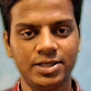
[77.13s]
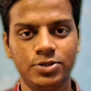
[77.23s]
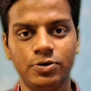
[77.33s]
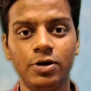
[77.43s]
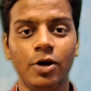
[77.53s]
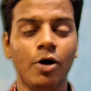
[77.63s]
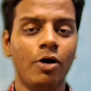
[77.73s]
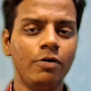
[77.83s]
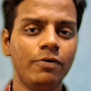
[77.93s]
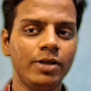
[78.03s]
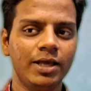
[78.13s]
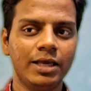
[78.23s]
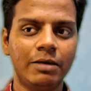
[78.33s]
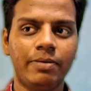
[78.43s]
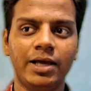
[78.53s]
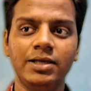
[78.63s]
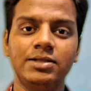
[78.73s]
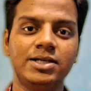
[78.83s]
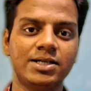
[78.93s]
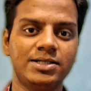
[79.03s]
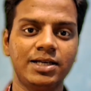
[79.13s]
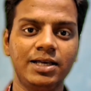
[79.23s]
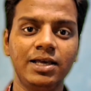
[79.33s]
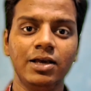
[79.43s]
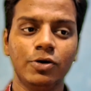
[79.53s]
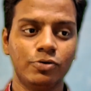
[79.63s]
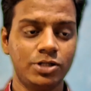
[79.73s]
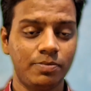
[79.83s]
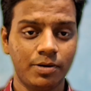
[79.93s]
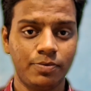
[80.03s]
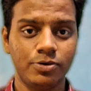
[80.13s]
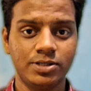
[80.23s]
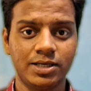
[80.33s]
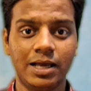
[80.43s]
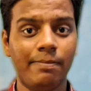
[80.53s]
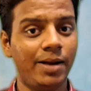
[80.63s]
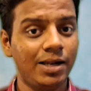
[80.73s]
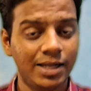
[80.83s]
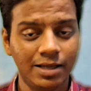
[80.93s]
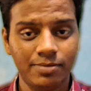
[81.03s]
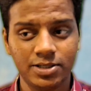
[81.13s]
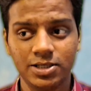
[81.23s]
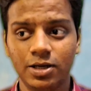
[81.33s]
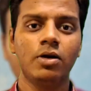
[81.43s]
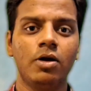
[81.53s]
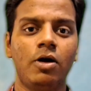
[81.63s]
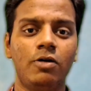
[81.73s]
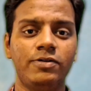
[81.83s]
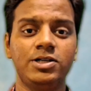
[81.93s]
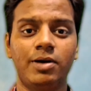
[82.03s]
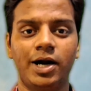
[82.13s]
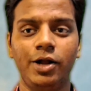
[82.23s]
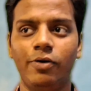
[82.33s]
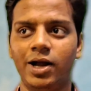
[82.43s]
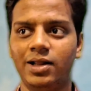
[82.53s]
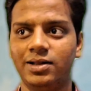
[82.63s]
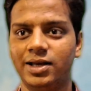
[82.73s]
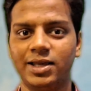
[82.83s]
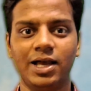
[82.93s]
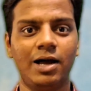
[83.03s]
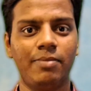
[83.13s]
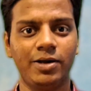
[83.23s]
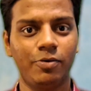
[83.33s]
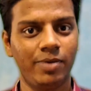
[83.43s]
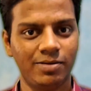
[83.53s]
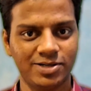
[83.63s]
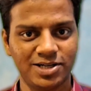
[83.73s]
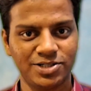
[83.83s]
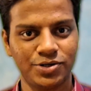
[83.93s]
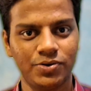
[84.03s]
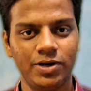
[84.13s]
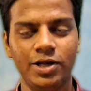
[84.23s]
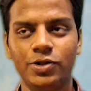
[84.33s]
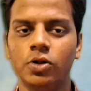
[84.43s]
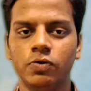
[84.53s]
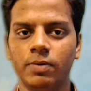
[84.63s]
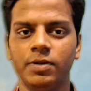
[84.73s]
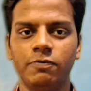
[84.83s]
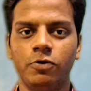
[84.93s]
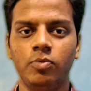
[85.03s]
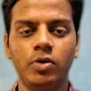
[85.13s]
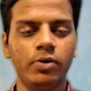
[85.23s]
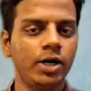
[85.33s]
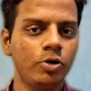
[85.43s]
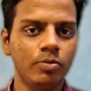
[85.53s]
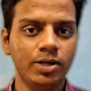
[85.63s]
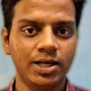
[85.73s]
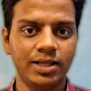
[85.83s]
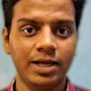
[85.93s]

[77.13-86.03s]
चीज़ हुई और वो ये कि भाई जैसे ही उसने प्रपोज किया बेल नहीं बजी और फिर जब हार्डी को याद आता है कि हाँ भाई वो बेल बजना ज़रूरी है तो अपने फ़ोन में वो रिंगटोन बजाता